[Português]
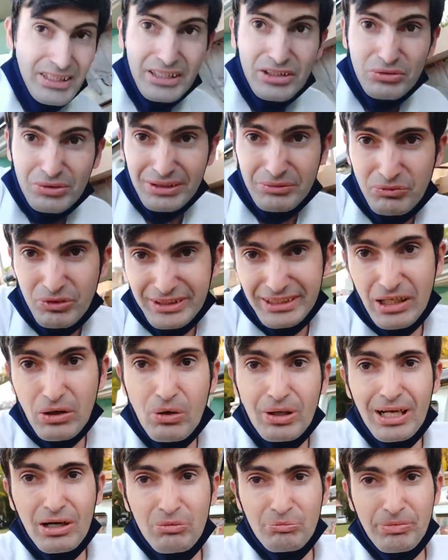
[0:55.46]
E aí eu vou até
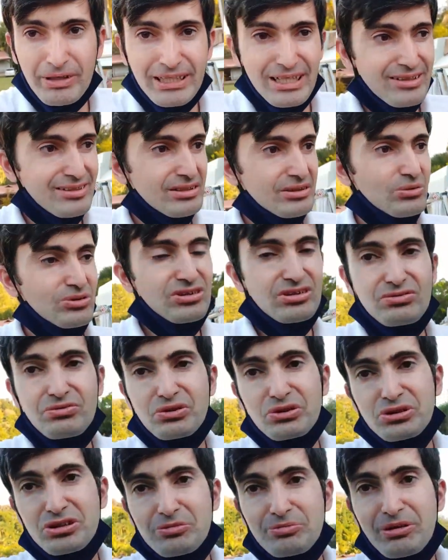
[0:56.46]
rolar um pedacinho desse
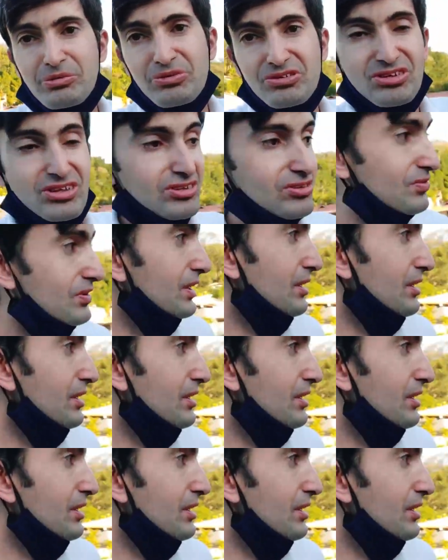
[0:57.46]
vídeo aqui pra vocês